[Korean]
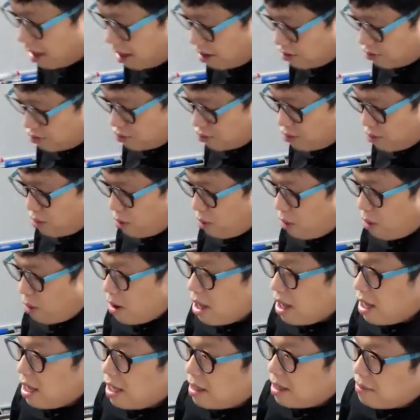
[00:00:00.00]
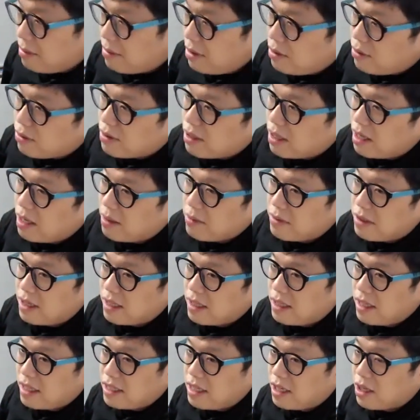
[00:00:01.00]
해가지고 미국
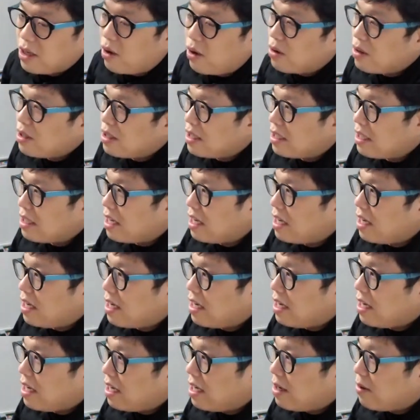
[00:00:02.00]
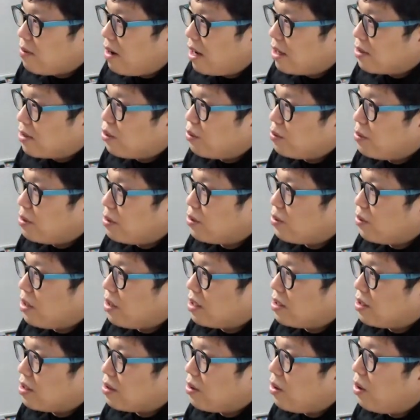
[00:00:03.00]
사람들한테 이제 경제 과소비
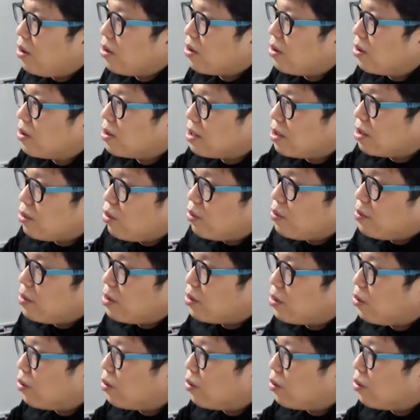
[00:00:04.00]
속에서 더 경제 소비를